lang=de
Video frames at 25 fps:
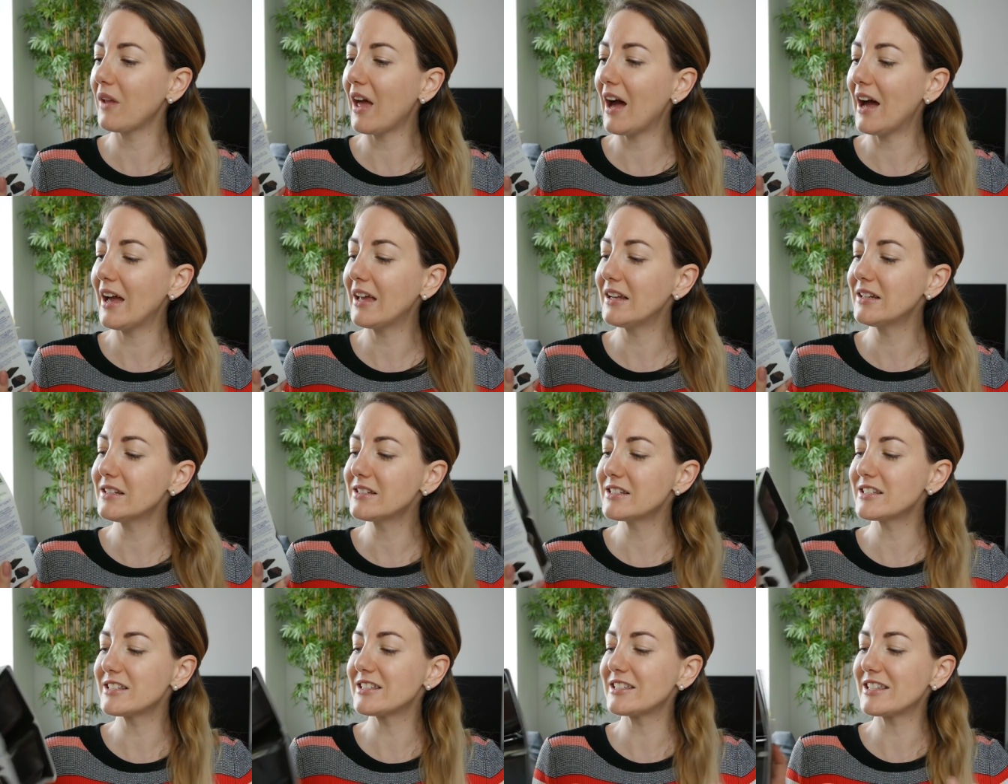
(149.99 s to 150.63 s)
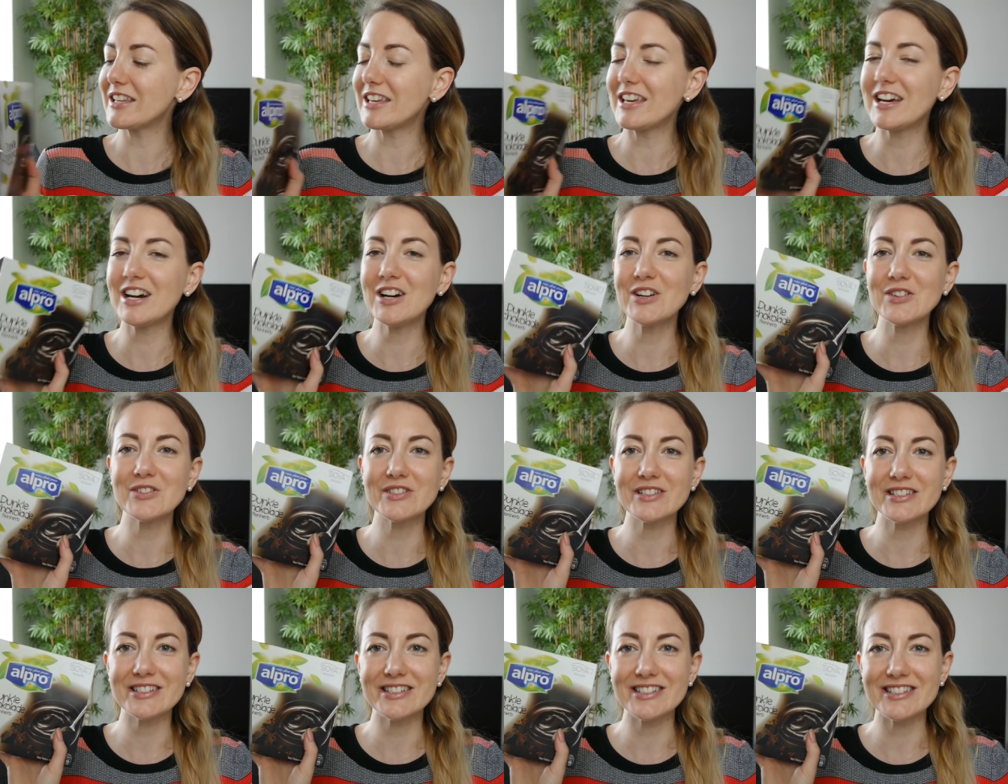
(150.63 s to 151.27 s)
ein
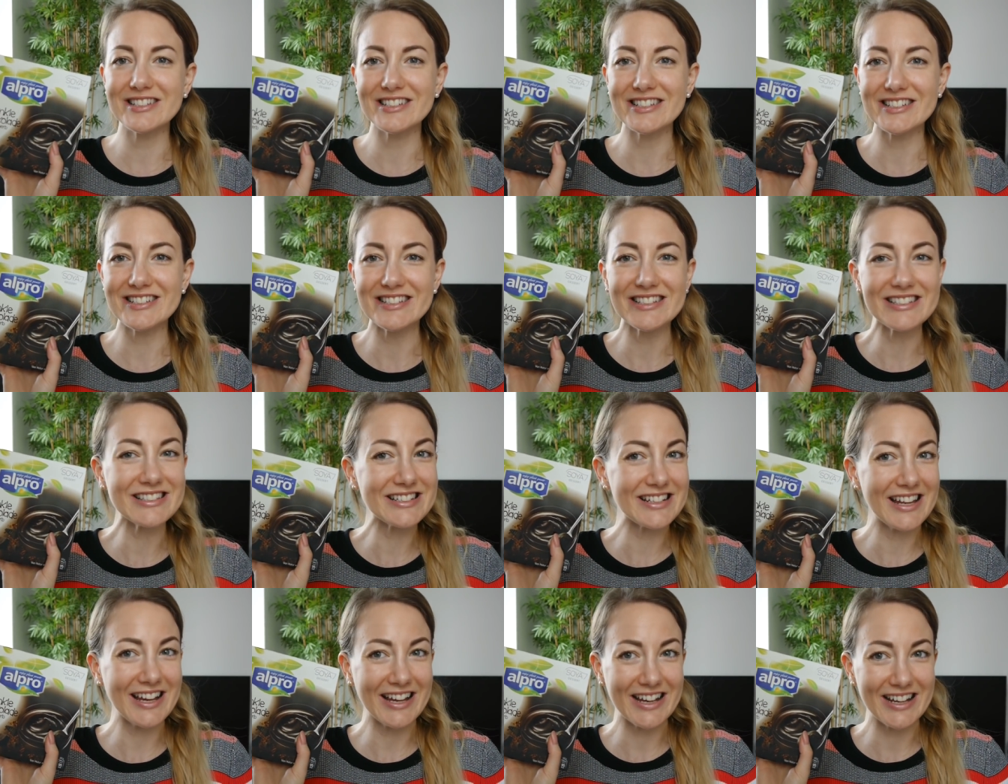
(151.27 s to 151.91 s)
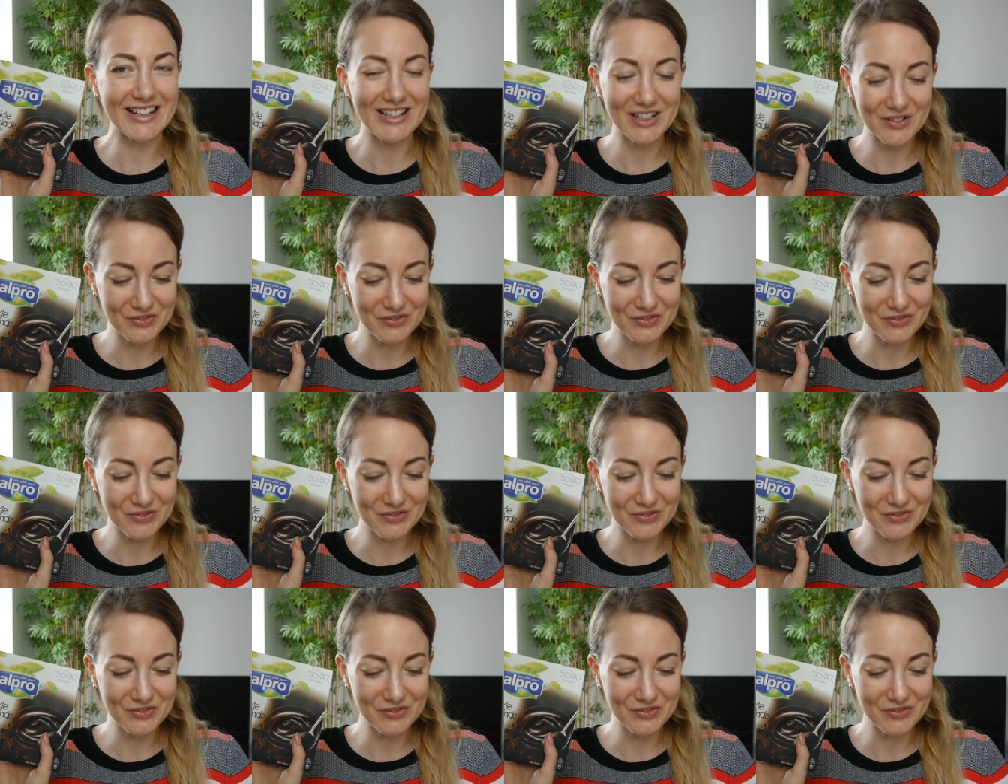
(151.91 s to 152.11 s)
Dessert und das ist lecker,